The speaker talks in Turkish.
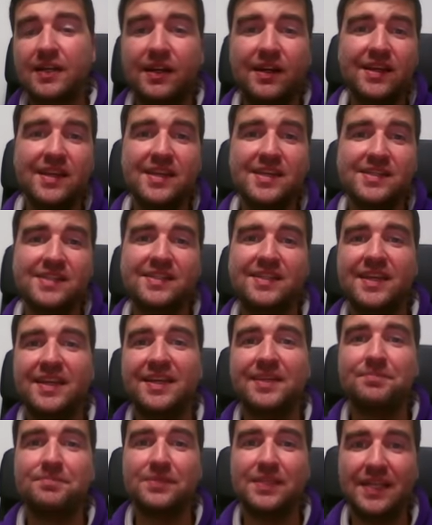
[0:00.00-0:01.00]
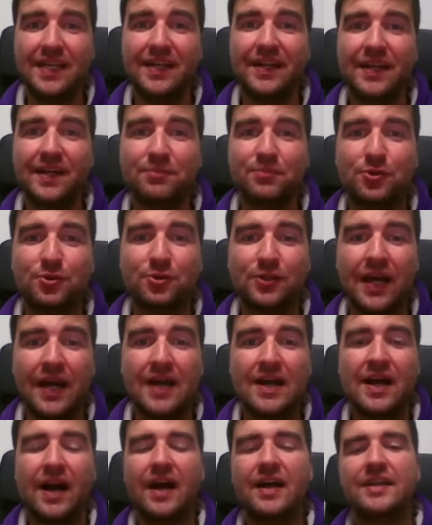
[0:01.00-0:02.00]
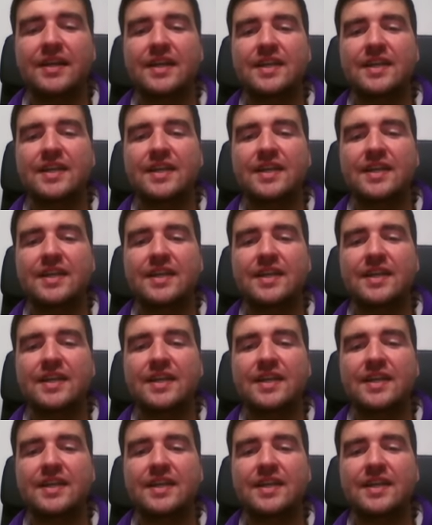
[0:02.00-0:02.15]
kaleyi isteyerim diyerek burada Ali